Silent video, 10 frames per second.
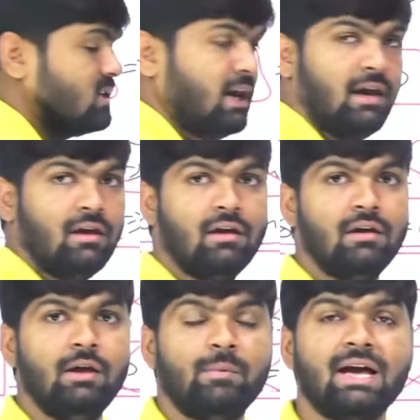వస్తే
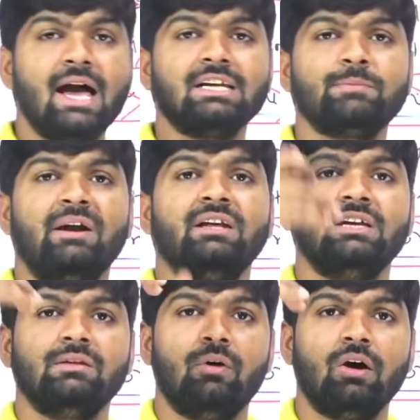ఇప్పుడు కాంగ్రెస్ పార్టీ
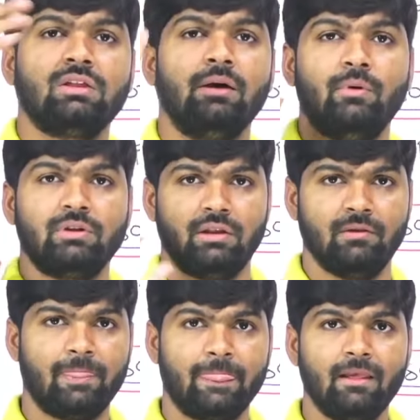ఇచ్చేది మొత్తం
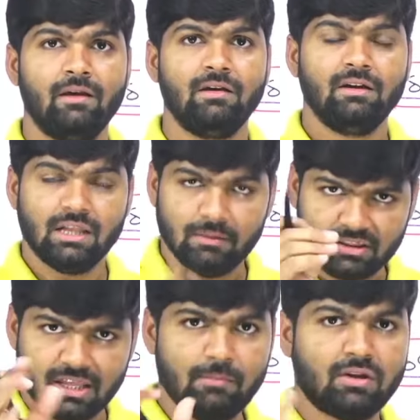పోతుంది ఇచ్చేది
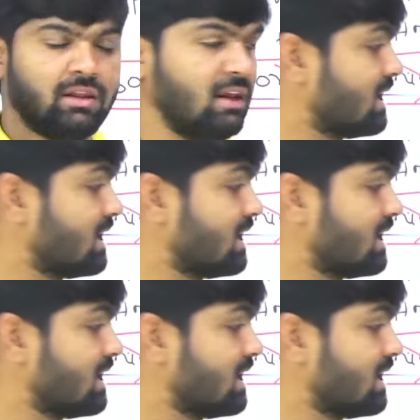మొత్తం పోతుంది